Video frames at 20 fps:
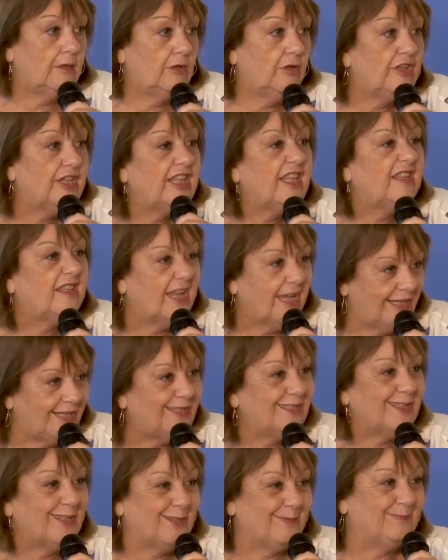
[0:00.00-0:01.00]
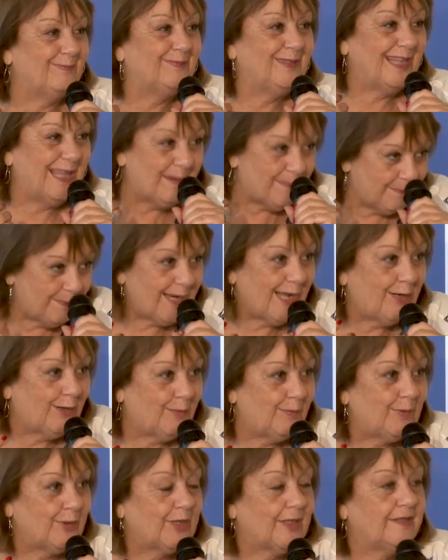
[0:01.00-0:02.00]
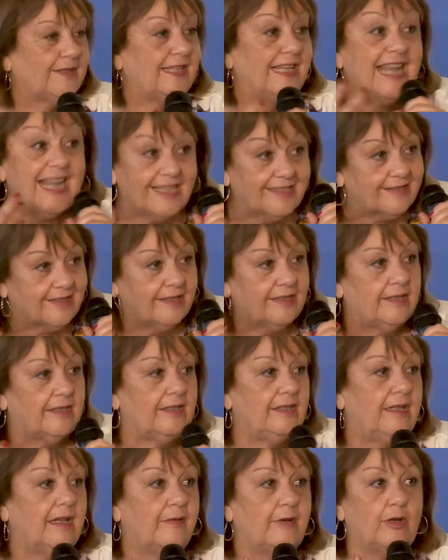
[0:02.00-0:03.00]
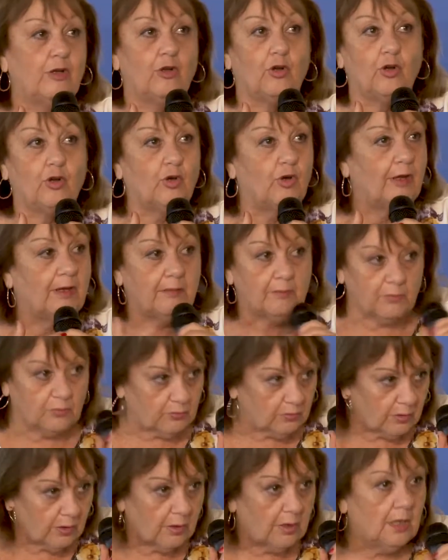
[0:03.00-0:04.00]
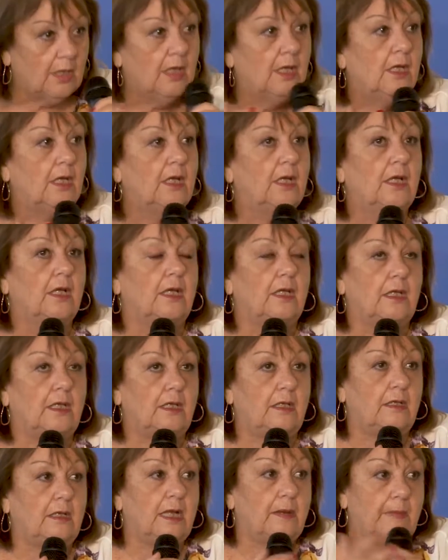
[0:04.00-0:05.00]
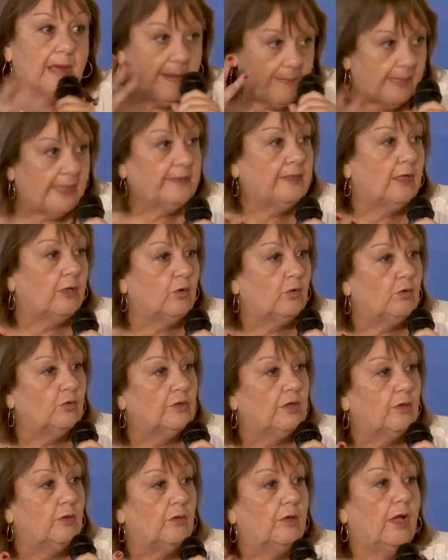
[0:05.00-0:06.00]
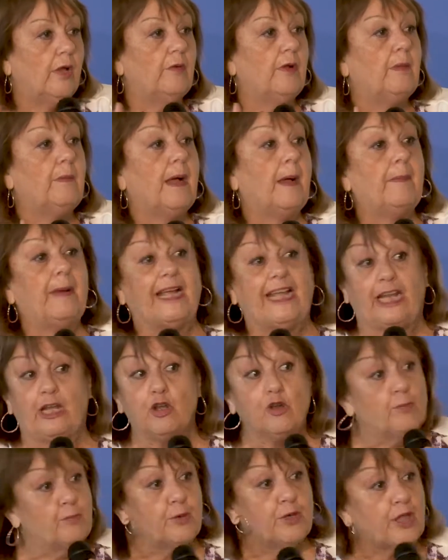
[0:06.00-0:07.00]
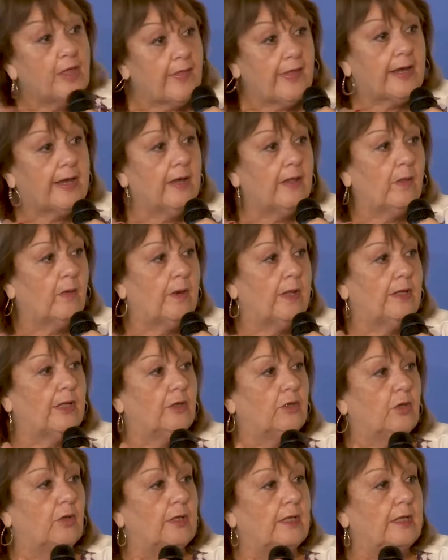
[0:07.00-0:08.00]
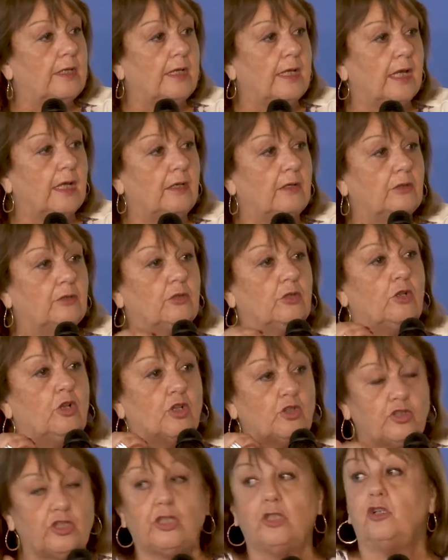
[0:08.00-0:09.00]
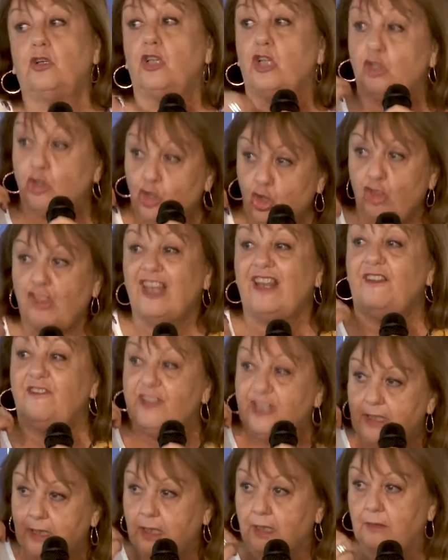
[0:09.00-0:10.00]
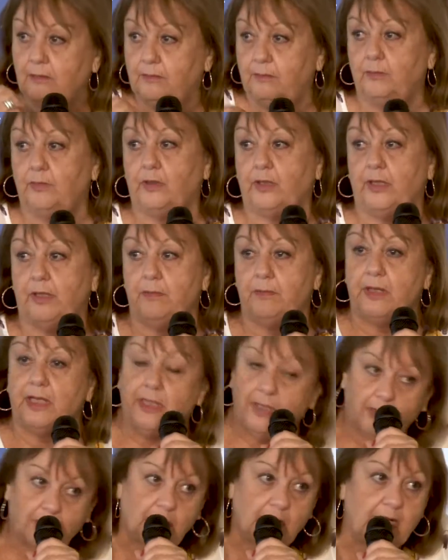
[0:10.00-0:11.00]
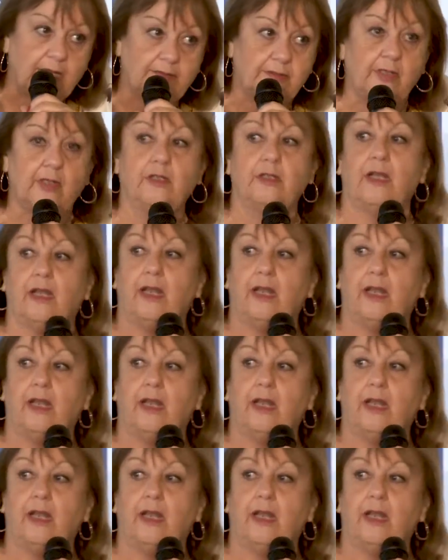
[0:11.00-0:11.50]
los digitalizan temprano porque si nacen y abren los ojos al mundo y la mamá está con un celular o el papá que no puede dejar durante todo el día, los chicos de toda la vida, porque mis hijos nacieron